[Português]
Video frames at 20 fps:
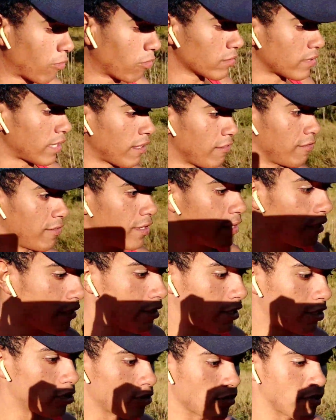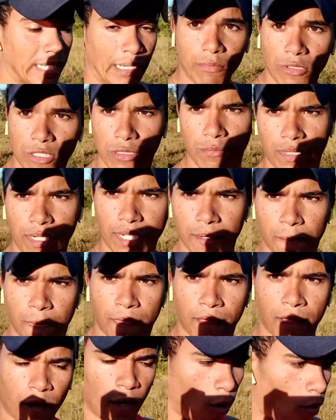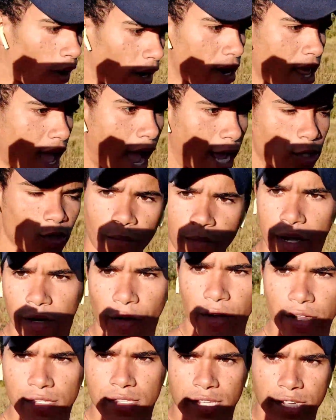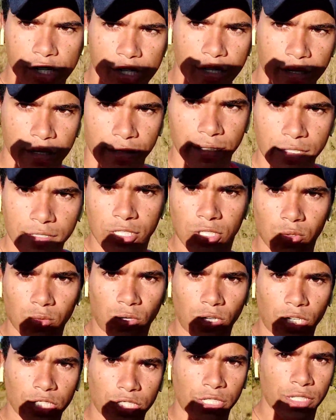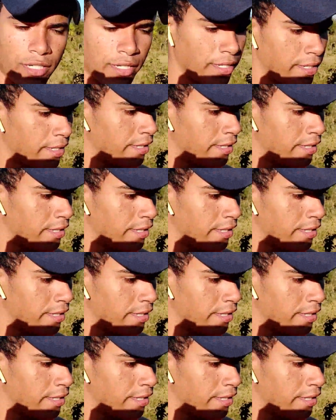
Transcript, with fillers: Quando tem vida, a gente não sabe de amanhã. Ou aliás, o amanhã não existe, existe o hoje.